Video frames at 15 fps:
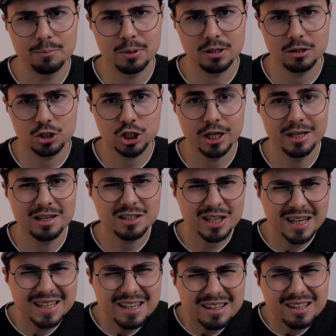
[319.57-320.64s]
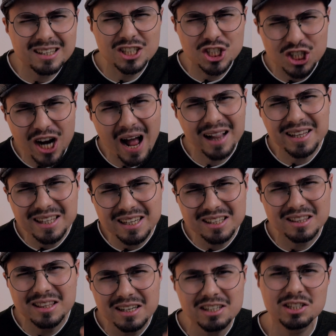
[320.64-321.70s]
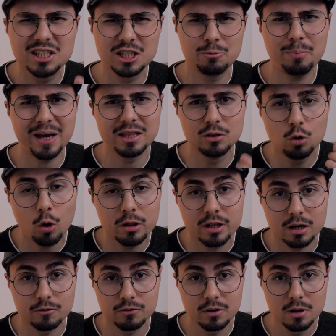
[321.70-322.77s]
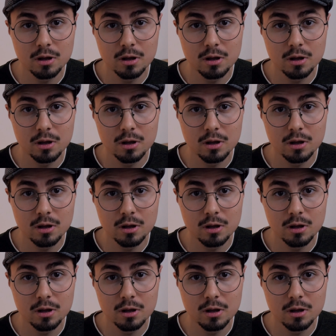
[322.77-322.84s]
приложение за каких-то жалких 35 долларов